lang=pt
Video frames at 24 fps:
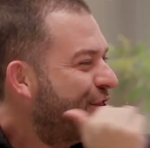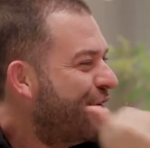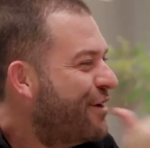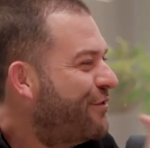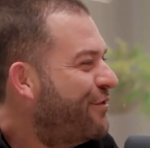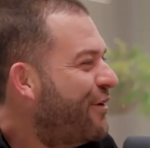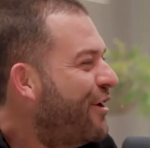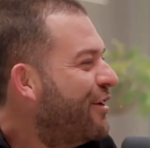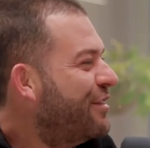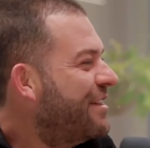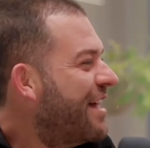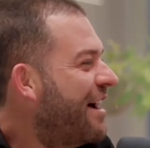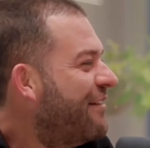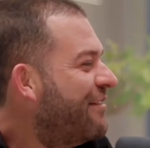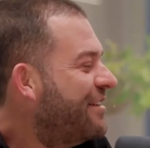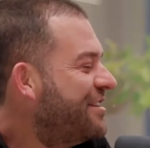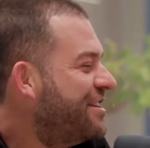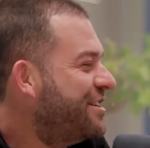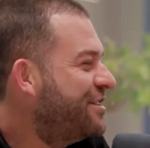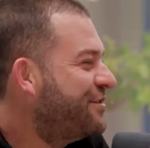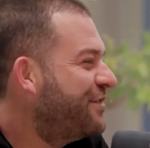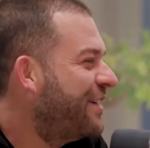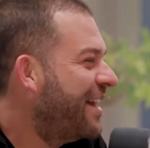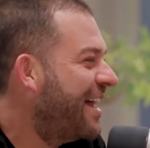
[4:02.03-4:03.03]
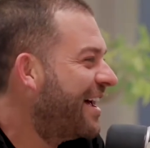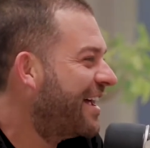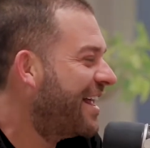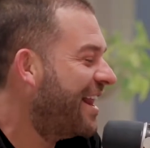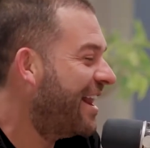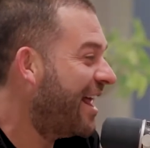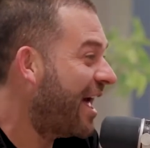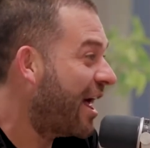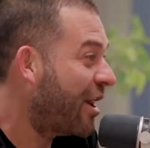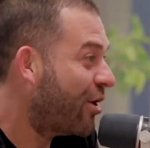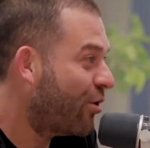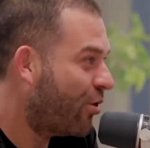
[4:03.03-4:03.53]
Só faltava a gente falar que
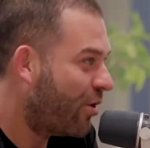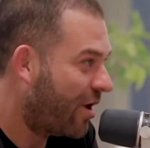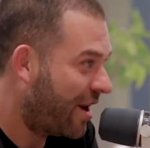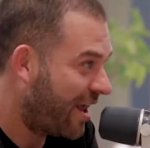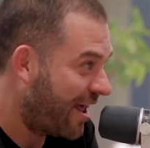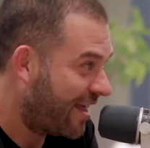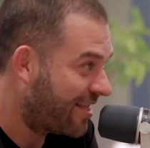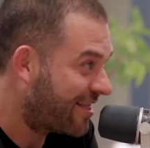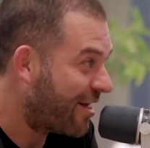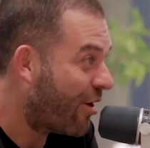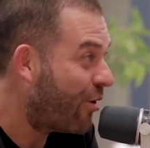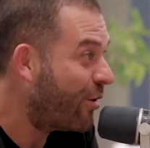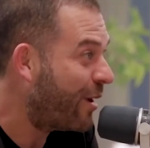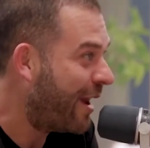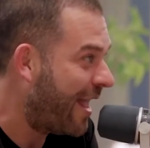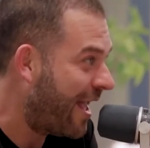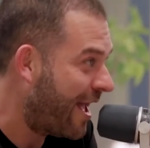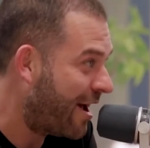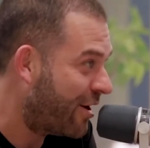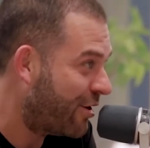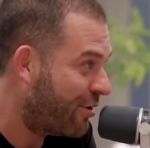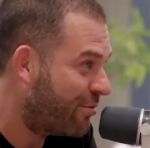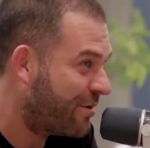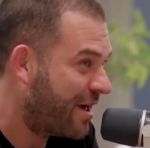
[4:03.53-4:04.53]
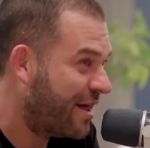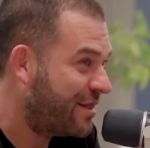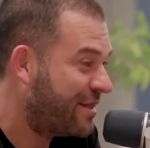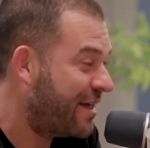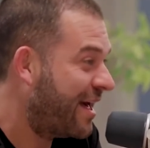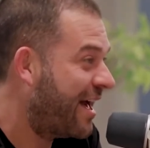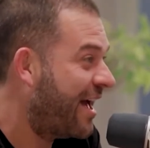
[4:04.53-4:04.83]
ele era oriental negro, porque assim,